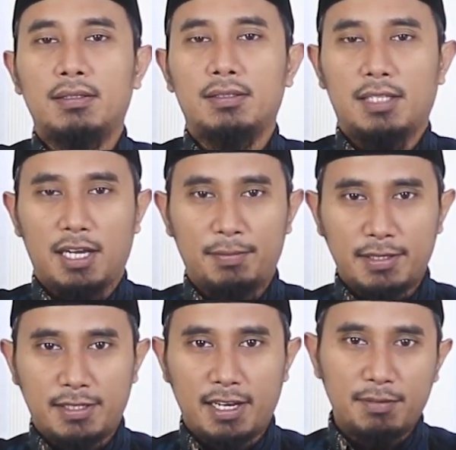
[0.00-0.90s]

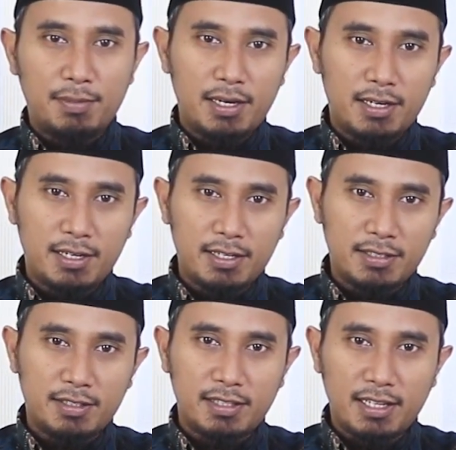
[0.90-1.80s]

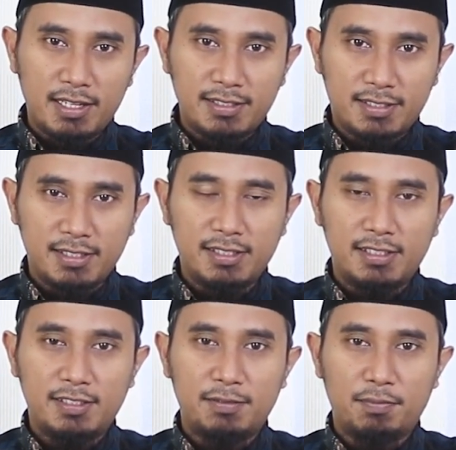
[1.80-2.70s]
Sahabat-sahabat
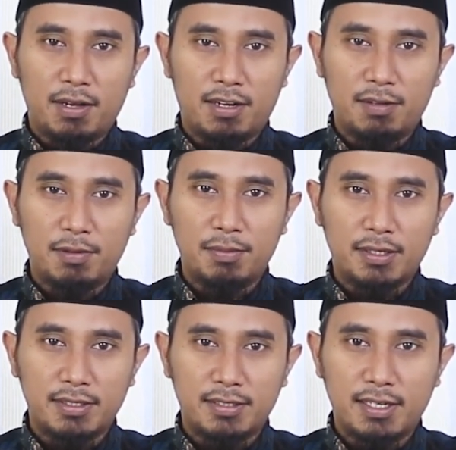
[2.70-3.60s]
LC, para
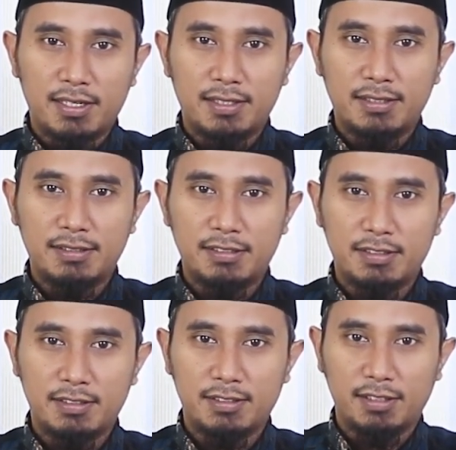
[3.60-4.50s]
pemirsa
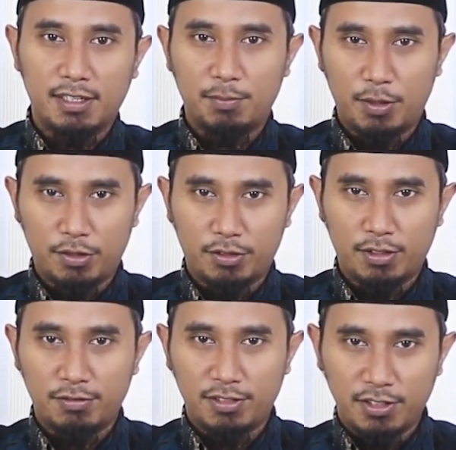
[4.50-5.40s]
yang
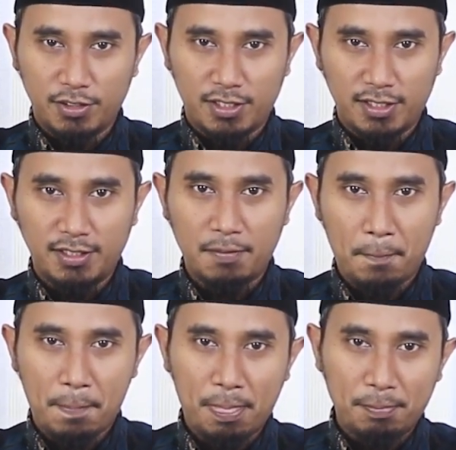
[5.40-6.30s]
menonton video ini
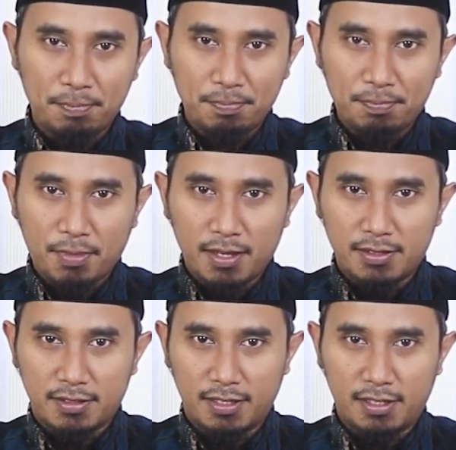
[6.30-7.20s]

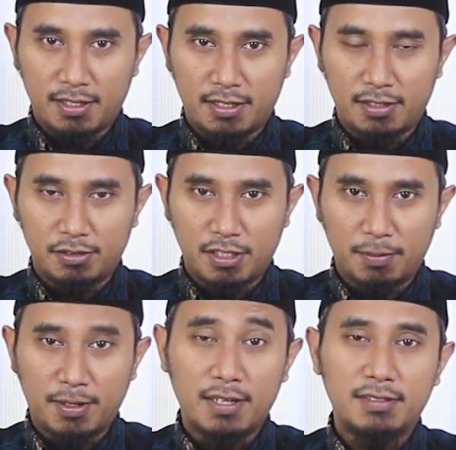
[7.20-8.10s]
saya
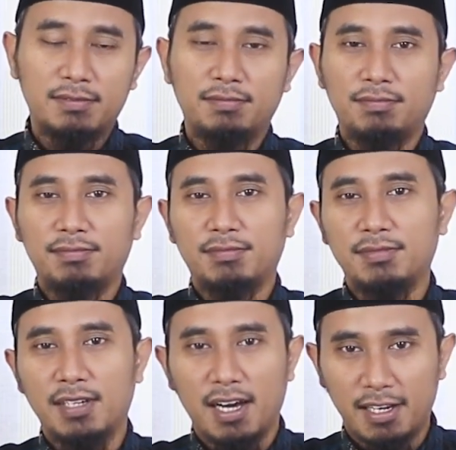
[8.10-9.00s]
ucapkan
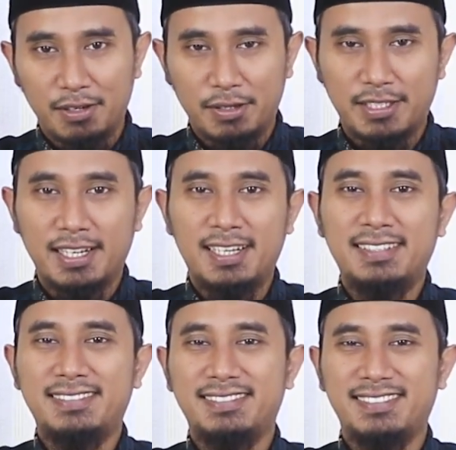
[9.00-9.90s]
ahlan wa
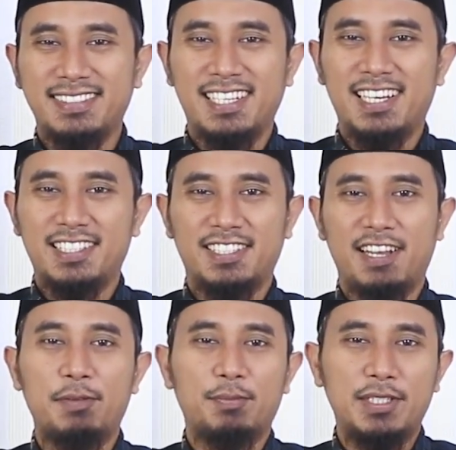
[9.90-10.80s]
sahlan ya
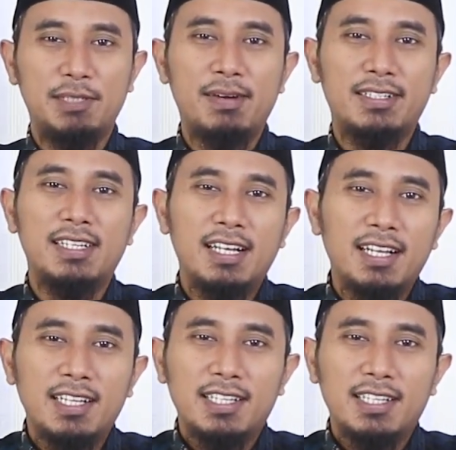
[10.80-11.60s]
selamat menyimak